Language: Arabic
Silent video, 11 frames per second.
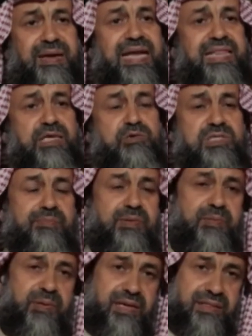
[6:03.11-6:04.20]
ما الذي يسبب
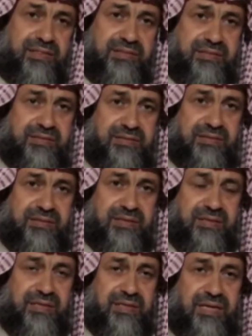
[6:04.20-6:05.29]
المرض
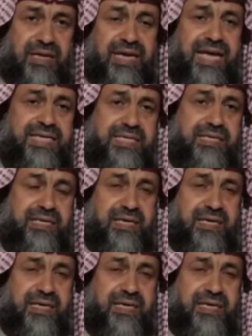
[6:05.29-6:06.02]
الاكسده